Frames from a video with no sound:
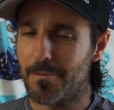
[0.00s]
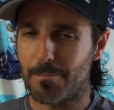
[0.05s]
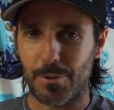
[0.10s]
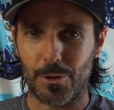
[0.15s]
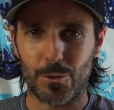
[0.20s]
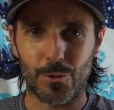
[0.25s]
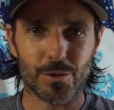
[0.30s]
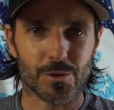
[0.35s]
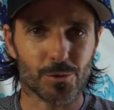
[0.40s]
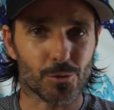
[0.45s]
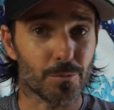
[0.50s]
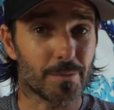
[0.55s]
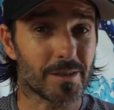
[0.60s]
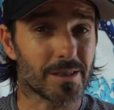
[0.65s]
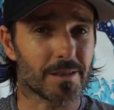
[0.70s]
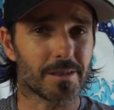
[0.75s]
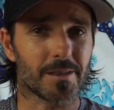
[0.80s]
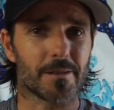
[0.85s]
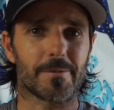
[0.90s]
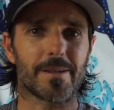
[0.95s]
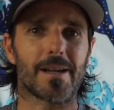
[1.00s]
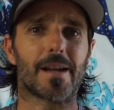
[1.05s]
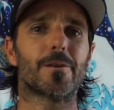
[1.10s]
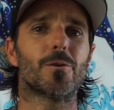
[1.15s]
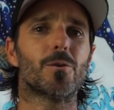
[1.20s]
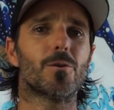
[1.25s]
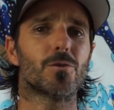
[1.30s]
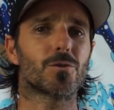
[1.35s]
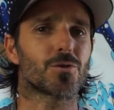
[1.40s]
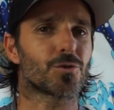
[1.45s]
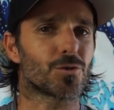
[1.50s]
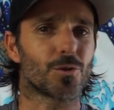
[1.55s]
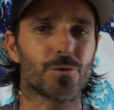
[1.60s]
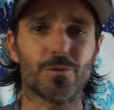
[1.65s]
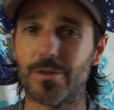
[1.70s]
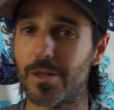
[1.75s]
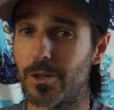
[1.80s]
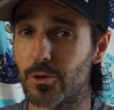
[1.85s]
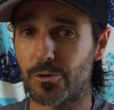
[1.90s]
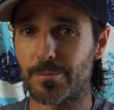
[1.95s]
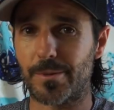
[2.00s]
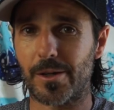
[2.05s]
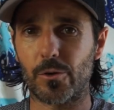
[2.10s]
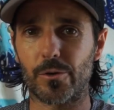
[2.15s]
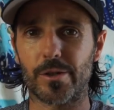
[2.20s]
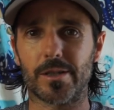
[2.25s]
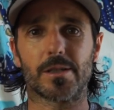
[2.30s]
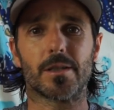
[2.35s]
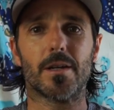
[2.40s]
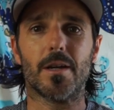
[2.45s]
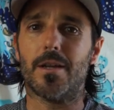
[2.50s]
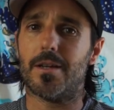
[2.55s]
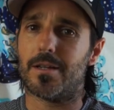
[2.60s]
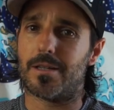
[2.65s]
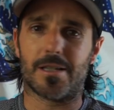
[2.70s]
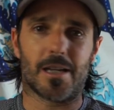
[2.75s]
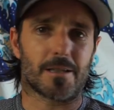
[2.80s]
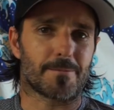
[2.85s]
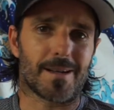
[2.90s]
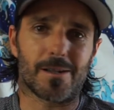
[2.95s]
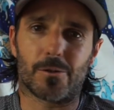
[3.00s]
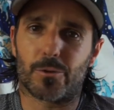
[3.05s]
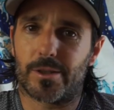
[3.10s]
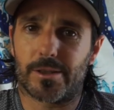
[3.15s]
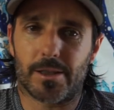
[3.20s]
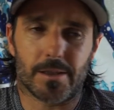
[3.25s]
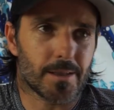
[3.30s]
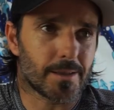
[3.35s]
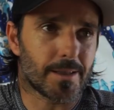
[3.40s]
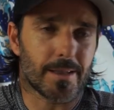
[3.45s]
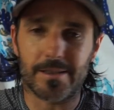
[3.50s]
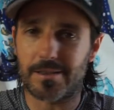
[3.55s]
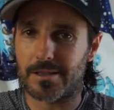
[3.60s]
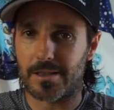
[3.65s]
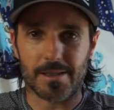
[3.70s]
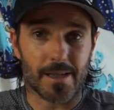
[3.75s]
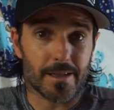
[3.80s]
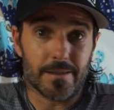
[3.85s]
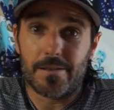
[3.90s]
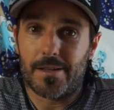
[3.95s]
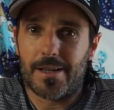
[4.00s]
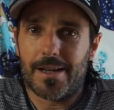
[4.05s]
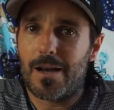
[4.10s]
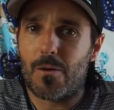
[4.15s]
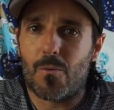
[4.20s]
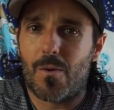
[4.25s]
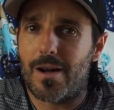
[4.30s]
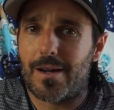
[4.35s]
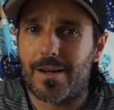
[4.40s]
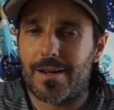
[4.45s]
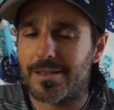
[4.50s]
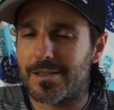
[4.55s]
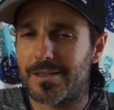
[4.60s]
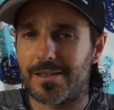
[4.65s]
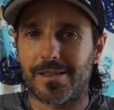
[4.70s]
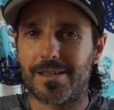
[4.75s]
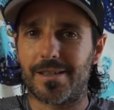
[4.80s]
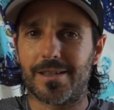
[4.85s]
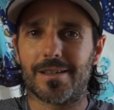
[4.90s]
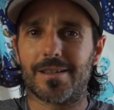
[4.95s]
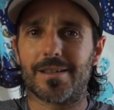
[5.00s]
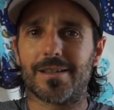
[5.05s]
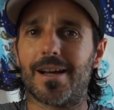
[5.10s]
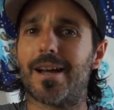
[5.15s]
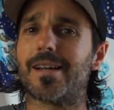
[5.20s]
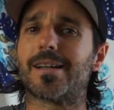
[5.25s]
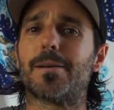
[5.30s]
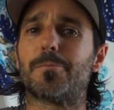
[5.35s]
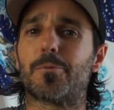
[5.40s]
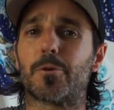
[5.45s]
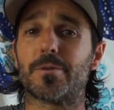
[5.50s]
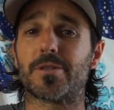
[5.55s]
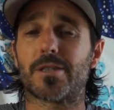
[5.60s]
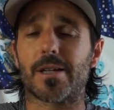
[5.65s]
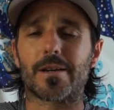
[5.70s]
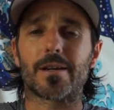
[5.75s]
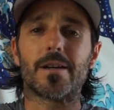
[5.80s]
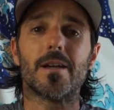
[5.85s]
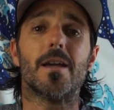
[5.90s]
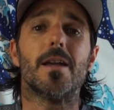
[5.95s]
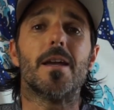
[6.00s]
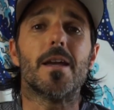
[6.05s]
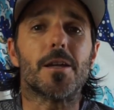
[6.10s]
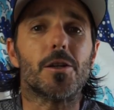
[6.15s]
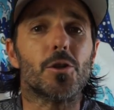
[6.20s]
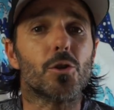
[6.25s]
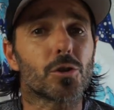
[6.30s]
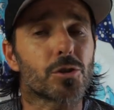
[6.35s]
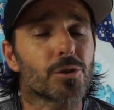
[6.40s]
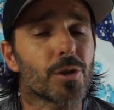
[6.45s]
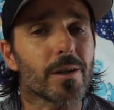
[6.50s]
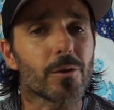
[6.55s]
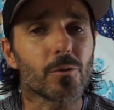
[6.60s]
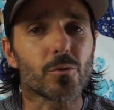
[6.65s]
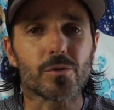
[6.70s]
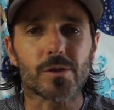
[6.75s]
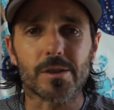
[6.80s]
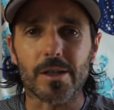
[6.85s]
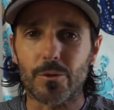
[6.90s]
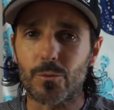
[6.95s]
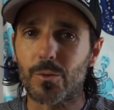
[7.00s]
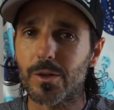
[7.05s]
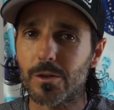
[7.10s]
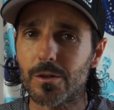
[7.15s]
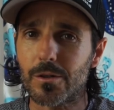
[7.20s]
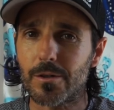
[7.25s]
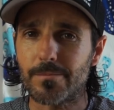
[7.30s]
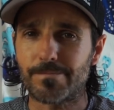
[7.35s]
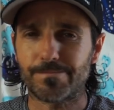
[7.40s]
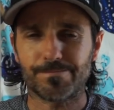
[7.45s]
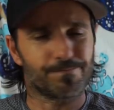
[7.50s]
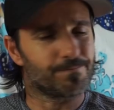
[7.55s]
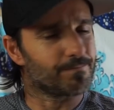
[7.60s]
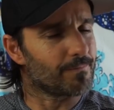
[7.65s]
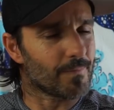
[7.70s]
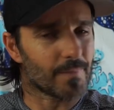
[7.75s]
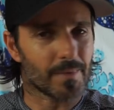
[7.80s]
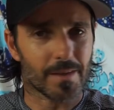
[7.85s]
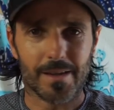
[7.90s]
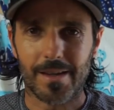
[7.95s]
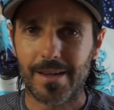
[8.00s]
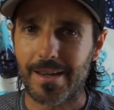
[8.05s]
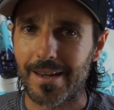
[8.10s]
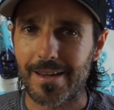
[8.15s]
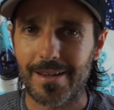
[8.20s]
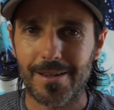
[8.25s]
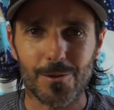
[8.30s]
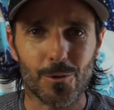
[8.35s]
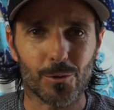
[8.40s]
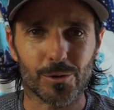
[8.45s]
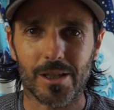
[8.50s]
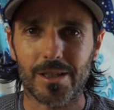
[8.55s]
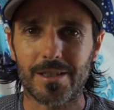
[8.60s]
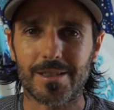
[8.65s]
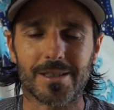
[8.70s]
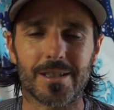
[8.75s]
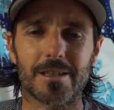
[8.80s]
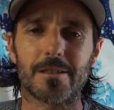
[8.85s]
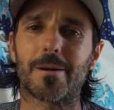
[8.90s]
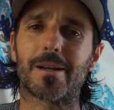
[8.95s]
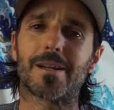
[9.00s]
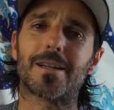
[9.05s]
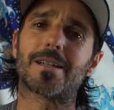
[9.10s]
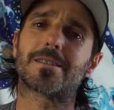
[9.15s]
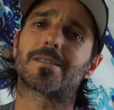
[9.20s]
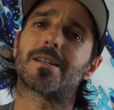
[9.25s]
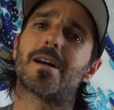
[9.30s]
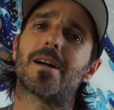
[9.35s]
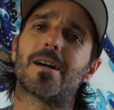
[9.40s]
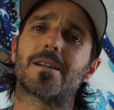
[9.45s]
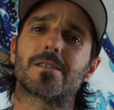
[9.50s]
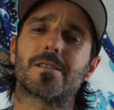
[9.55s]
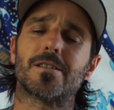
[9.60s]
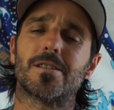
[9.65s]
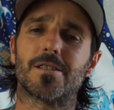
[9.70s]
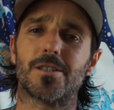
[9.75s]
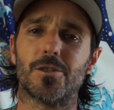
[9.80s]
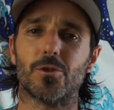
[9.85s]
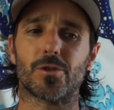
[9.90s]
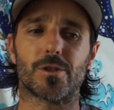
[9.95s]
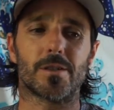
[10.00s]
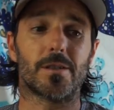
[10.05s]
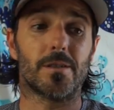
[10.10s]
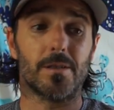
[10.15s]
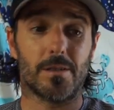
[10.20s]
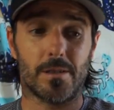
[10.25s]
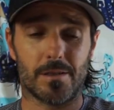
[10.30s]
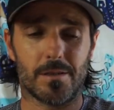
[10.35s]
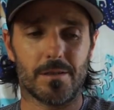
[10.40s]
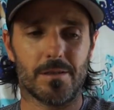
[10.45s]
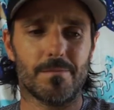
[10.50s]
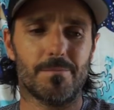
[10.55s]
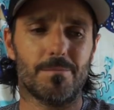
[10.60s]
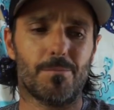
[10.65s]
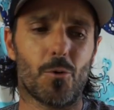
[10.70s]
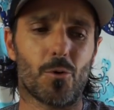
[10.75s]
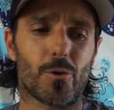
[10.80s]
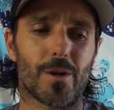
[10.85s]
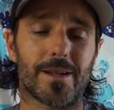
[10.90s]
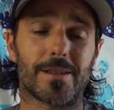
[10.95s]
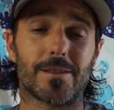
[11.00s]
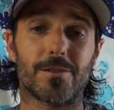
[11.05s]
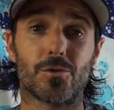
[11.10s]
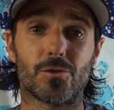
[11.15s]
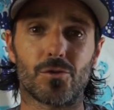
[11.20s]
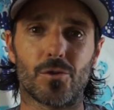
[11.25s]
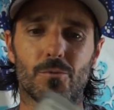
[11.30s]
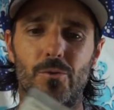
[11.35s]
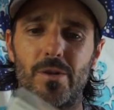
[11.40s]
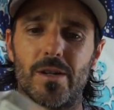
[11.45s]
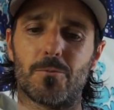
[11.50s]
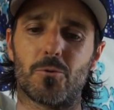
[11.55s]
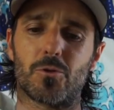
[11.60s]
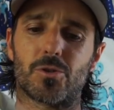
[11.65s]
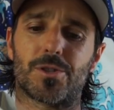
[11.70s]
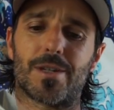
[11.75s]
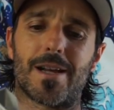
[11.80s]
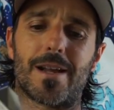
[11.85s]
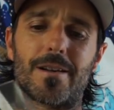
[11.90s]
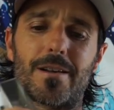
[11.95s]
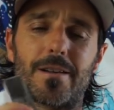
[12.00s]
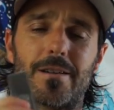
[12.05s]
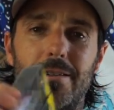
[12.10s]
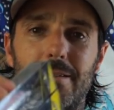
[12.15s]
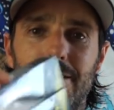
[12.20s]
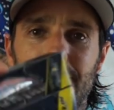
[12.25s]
Pero estos meses de verano son de los mejores y las bacoretas están que se salen del agua, así que hay que aprovechar. Y os traigo un señuelo que lo tenéis que llevar en las cajas sí o sí. Y por aquí os lo voy a mostrar.